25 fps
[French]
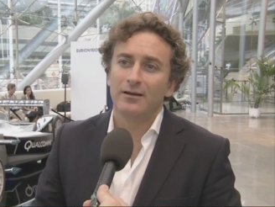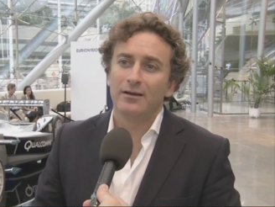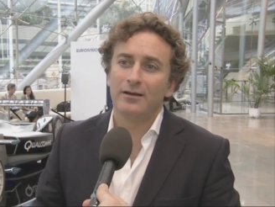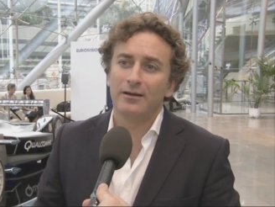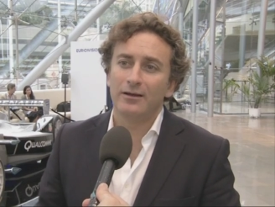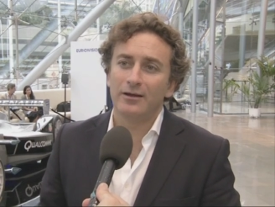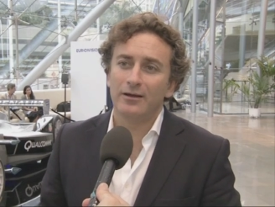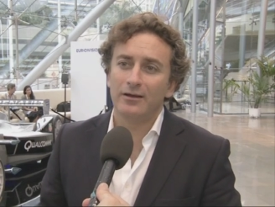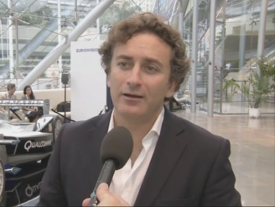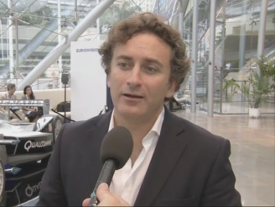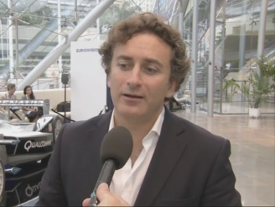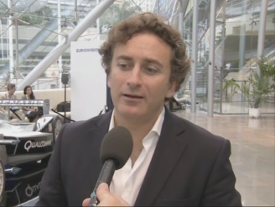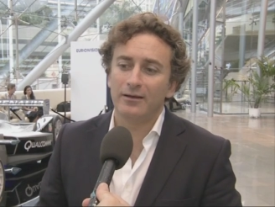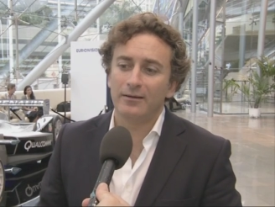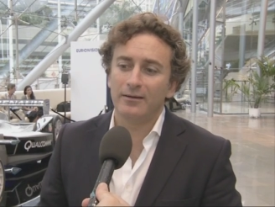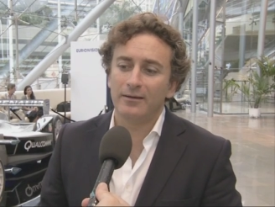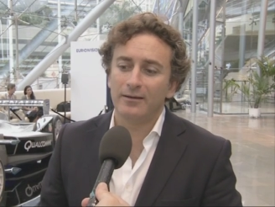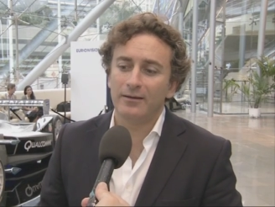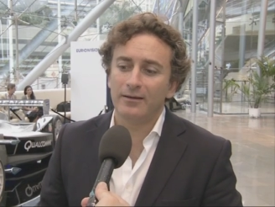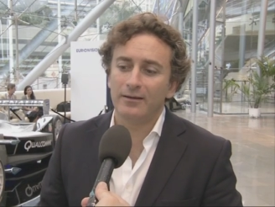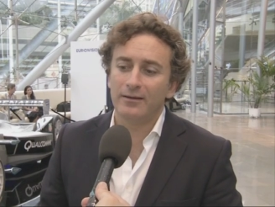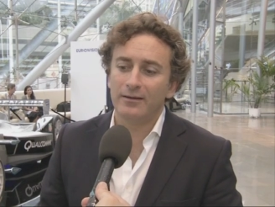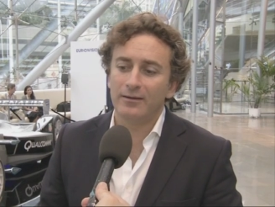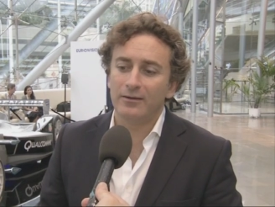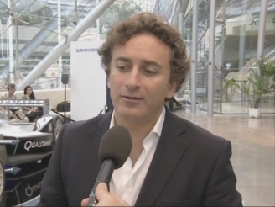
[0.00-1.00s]

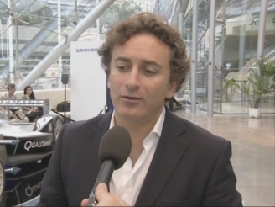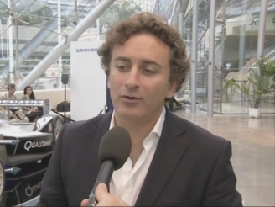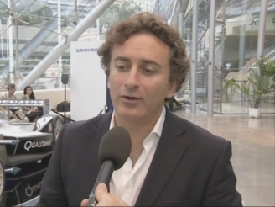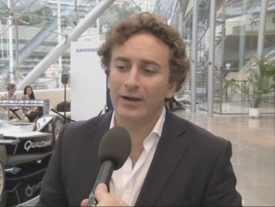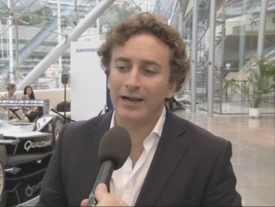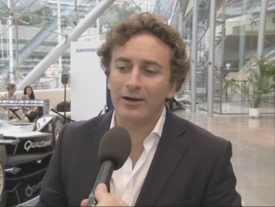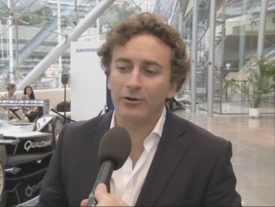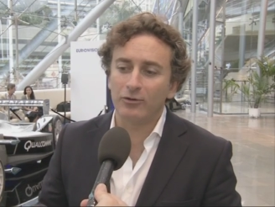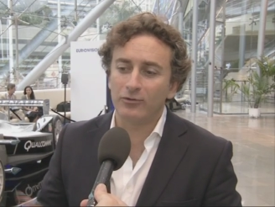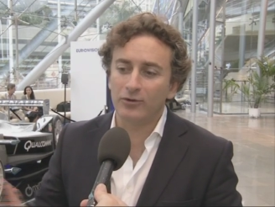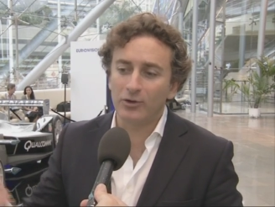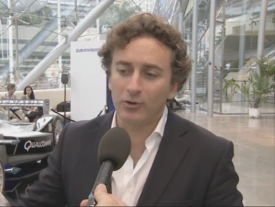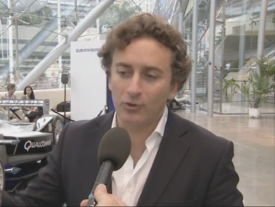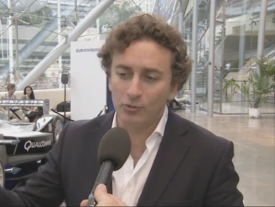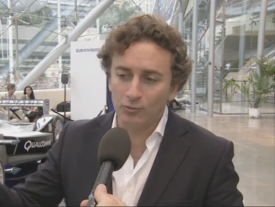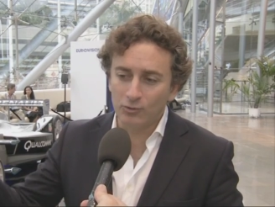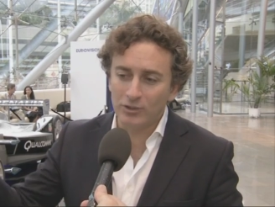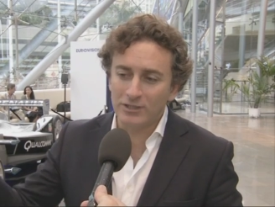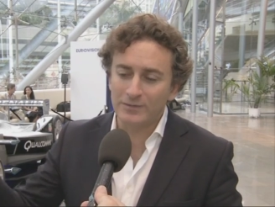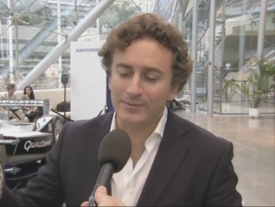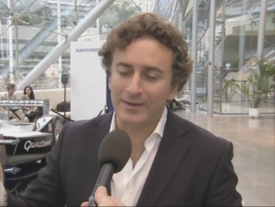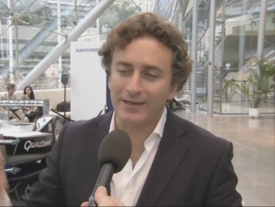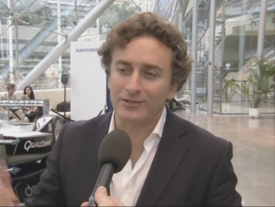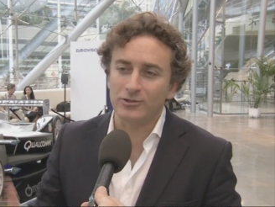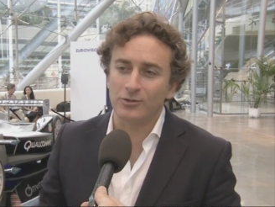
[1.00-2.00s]
on a Rodrigo
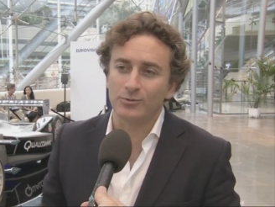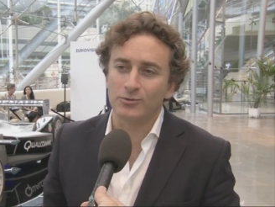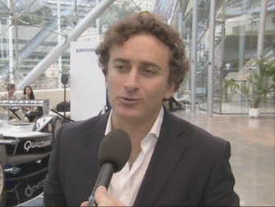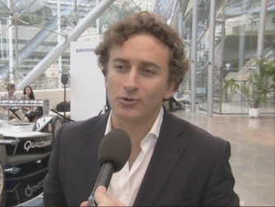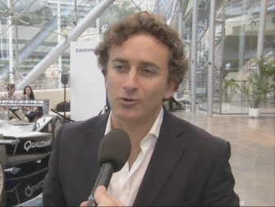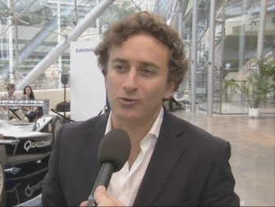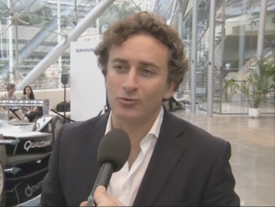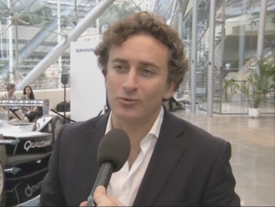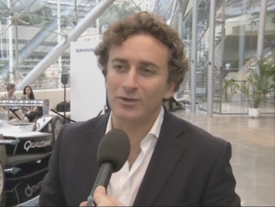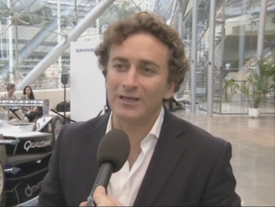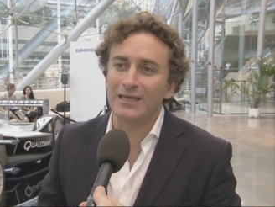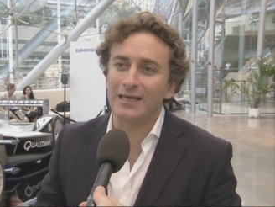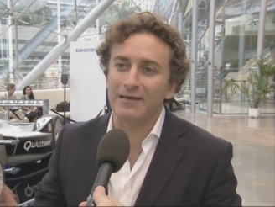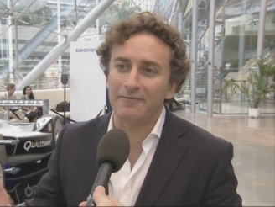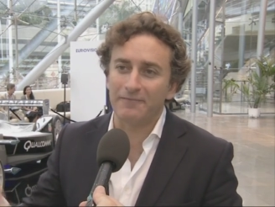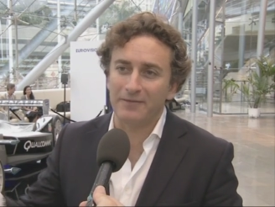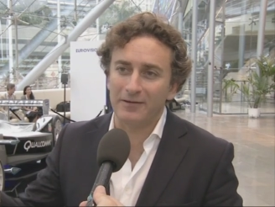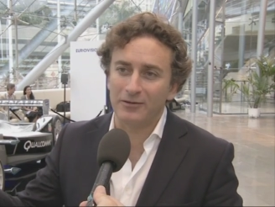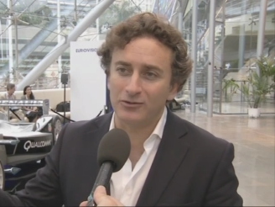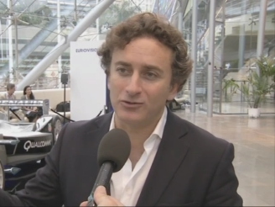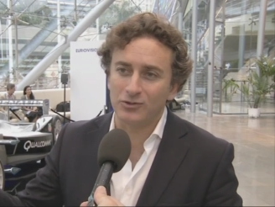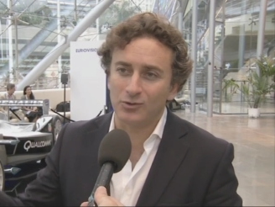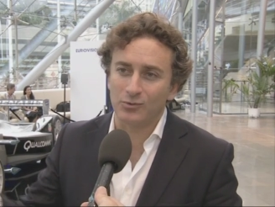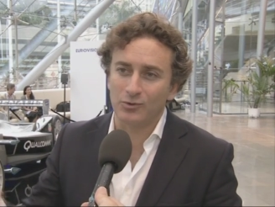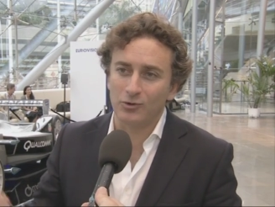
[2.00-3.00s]
Nunes, par exemple, aujourd'hui, qui a
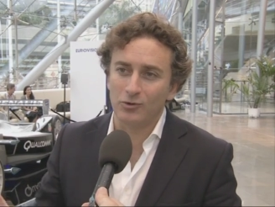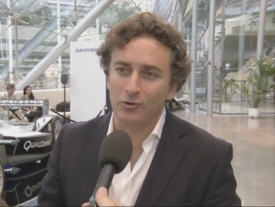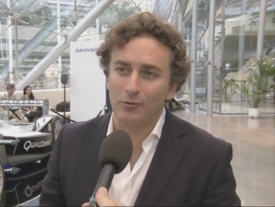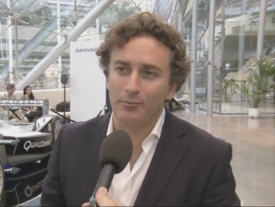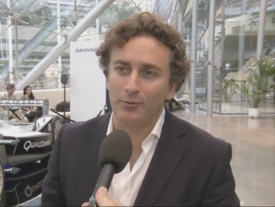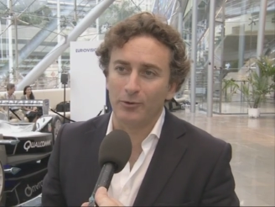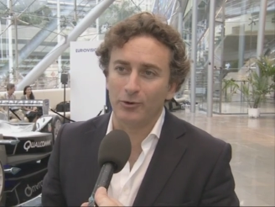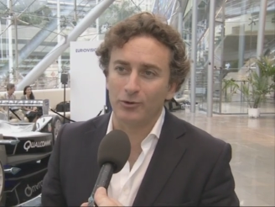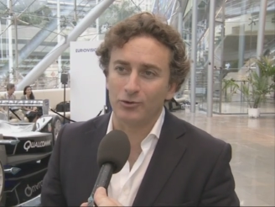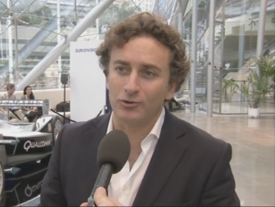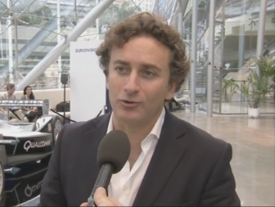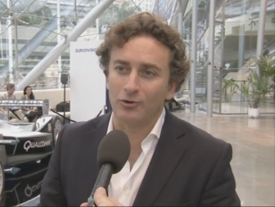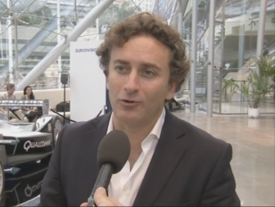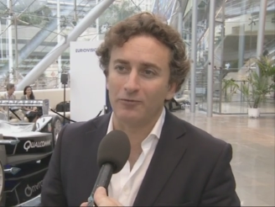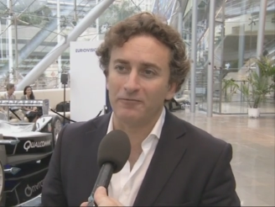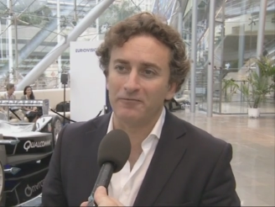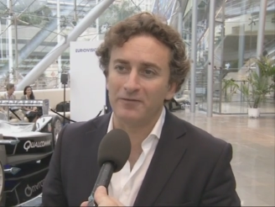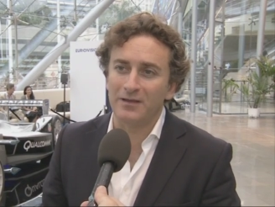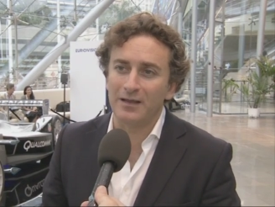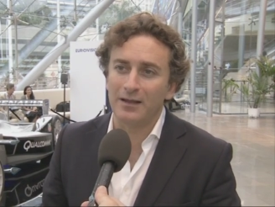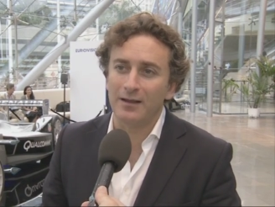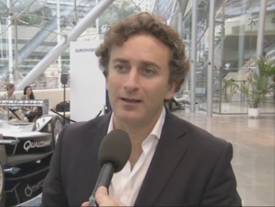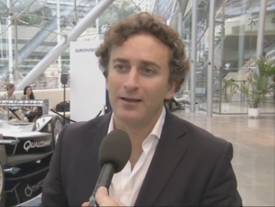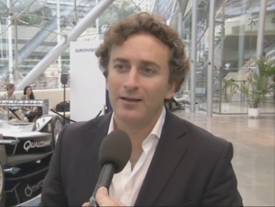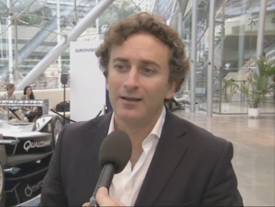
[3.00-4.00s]
fait le circuit de Porto en
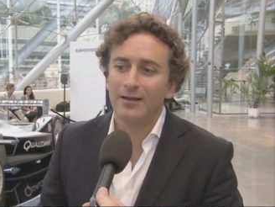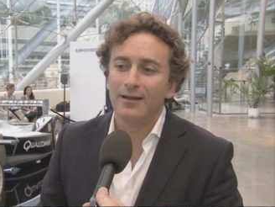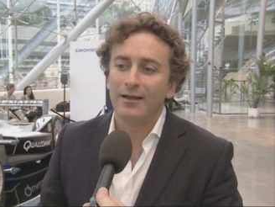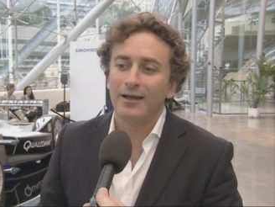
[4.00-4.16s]
ville